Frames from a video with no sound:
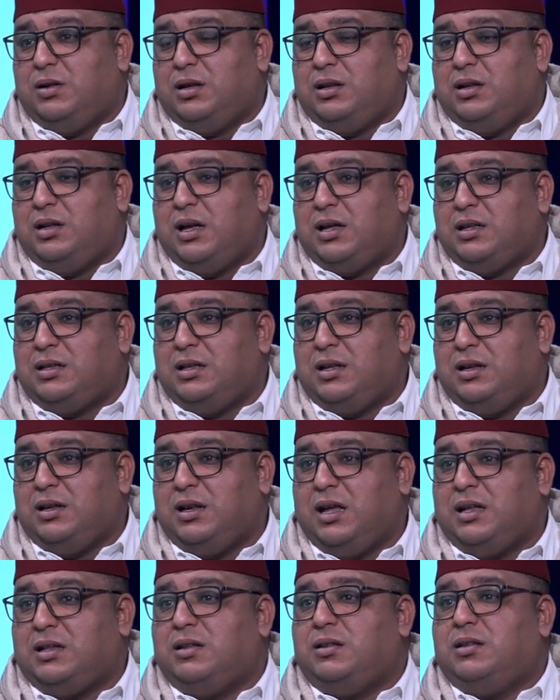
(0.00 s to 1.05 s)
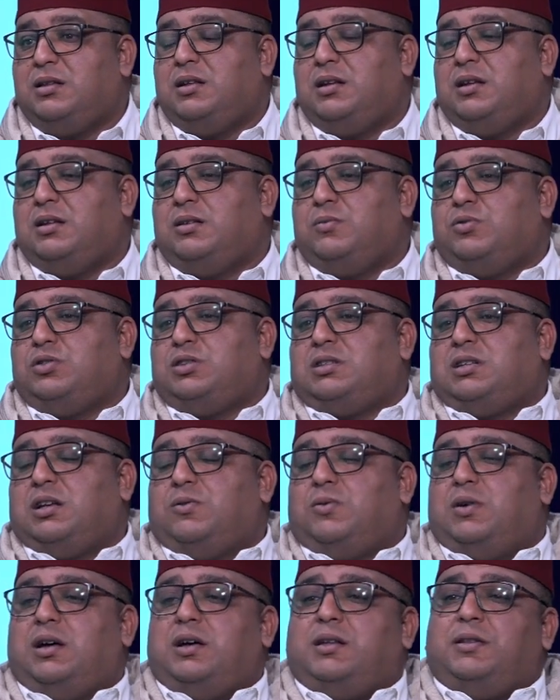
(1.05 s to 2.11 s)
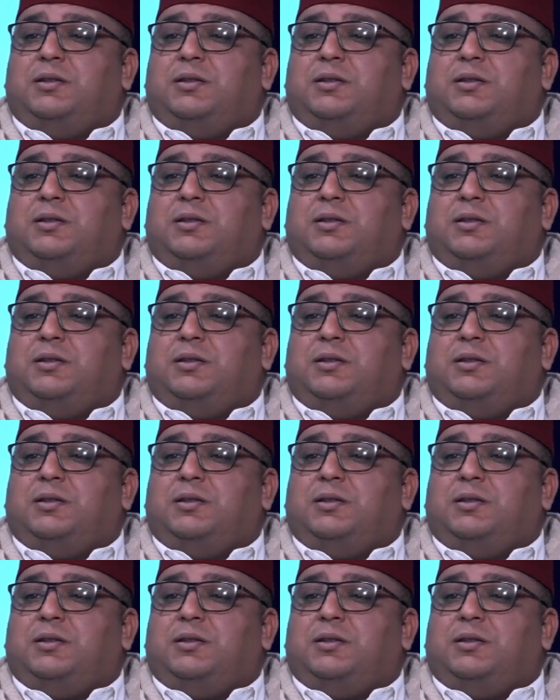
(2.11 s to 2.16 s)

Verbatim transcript: لهذا لهذا المستوى هذا